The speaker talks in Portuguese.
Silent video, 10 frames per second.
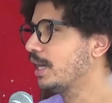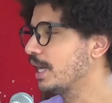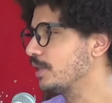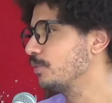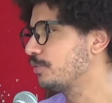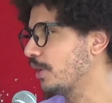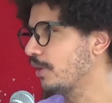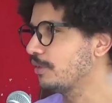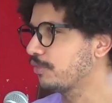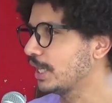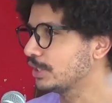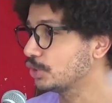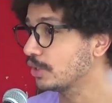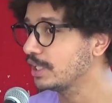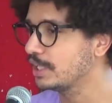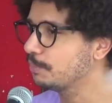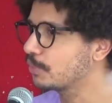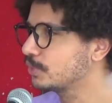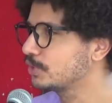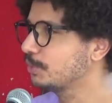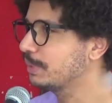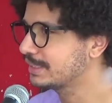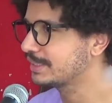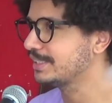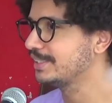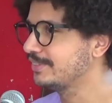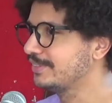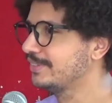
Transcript: Aí no final ele fala: jogue limpo com o seu parceiro.